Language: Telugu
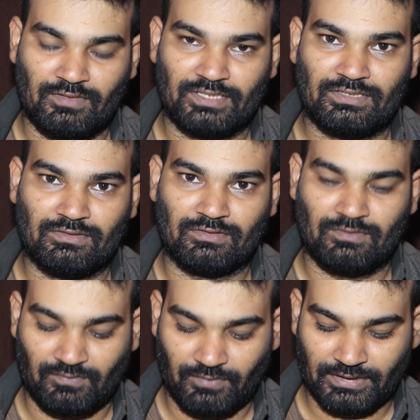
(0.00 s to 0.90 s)
ఫస్ట్
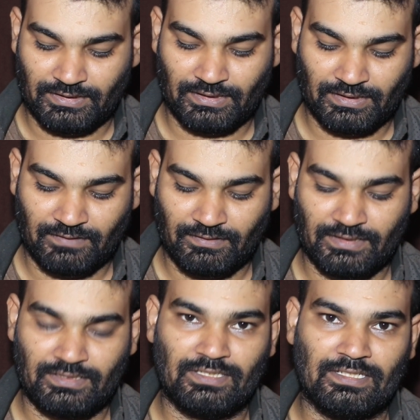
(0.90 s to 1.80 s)
ఫ్రెషర్గా
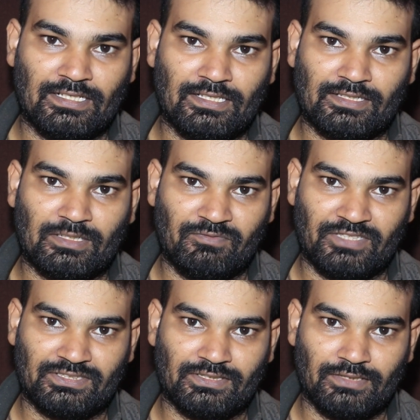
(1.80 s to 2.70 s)
ఎవరైతే లీలా డాక్టర్
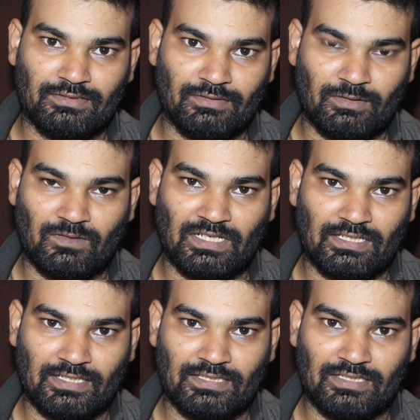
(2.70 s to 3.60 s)
ఫస్ట్ చేస్తున్నారో
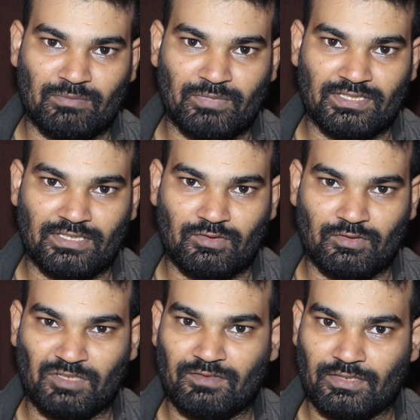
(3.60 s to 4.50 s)
వాళ్ళకైతే కంపల్సరీ
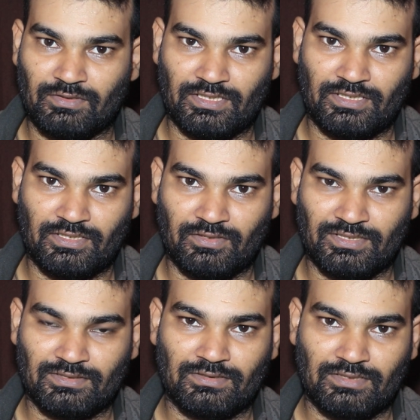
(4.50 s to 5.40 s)
ట్వంటీ ఫైవ్ టు థర్టీ
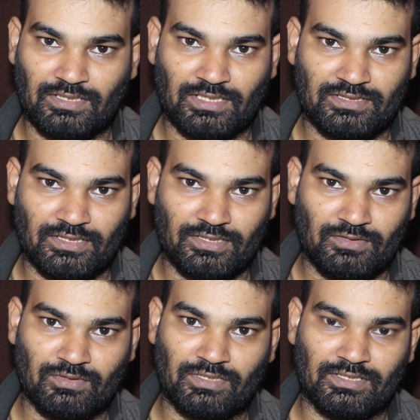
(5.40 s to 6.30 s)
థౌజండ్ ఖర్చు అయితే
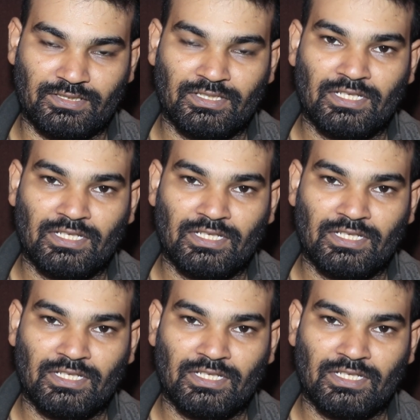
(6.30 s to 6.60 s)
ఉంటుంది